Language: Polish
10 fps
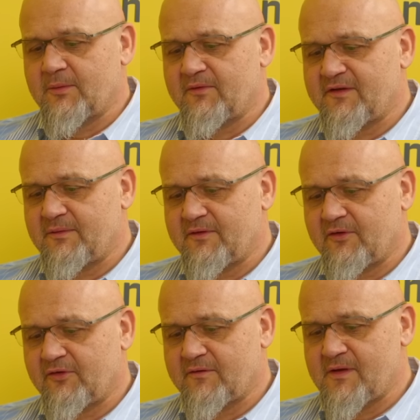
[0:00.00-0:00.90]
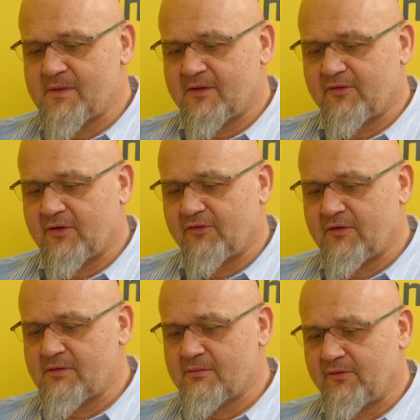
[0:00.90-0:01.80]
to powiedzmy coś, co wiemy, a czego jeszcze
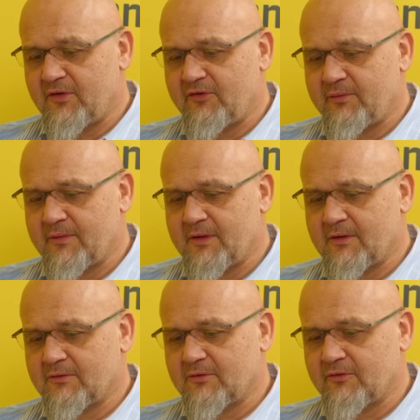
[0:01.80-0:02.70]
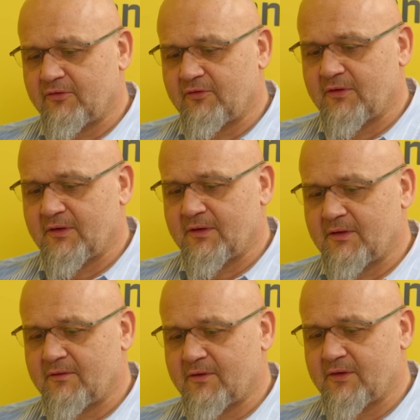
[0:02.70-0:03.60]
nie mówiliśmy. Otóż e,
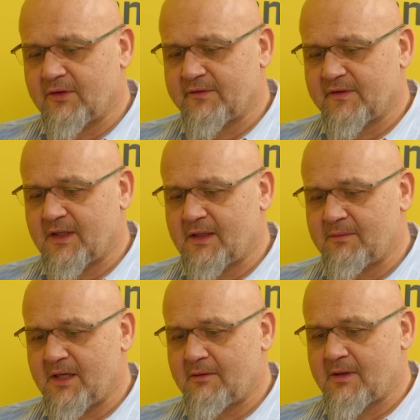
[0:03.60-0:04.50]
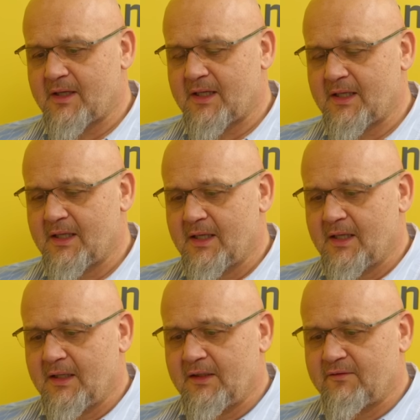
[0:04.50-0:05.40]
Nowogrodzka miała
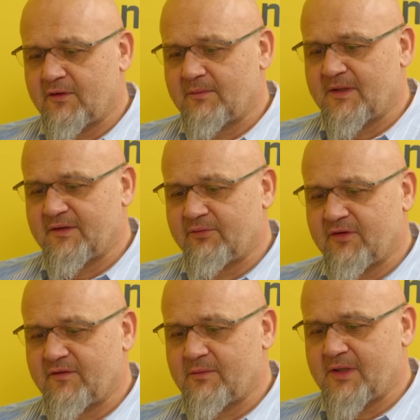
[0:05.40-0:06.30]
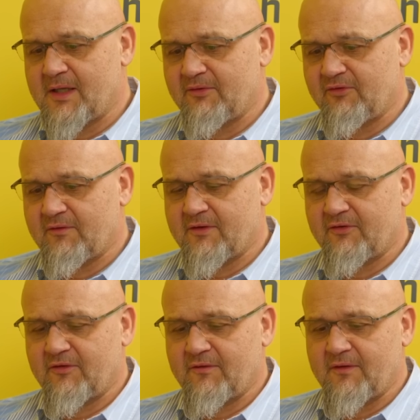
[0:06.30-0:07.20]
informacje przed wyborami, że
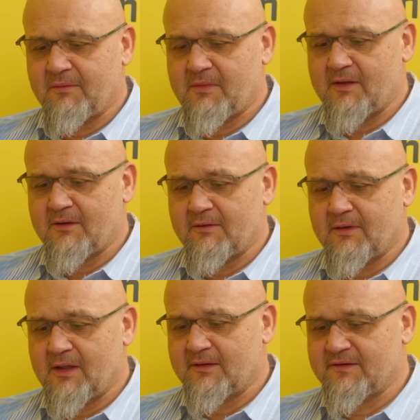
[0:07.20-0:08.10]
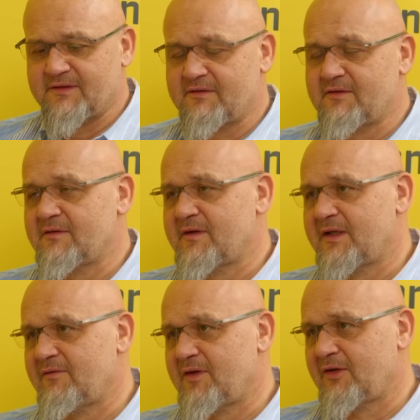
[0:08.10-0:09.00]
właściwie mają
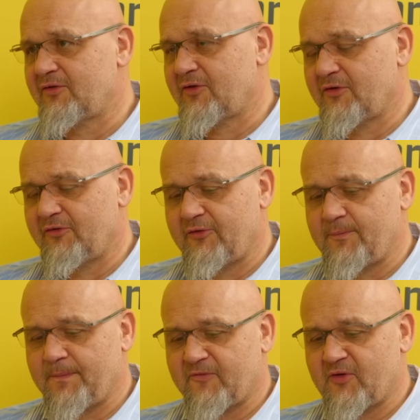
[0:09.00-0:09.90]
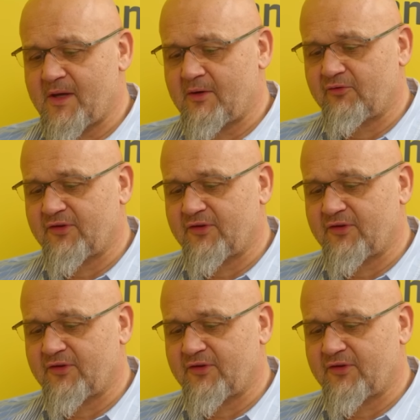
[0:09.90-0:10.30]
zdecydowanie większość, że mają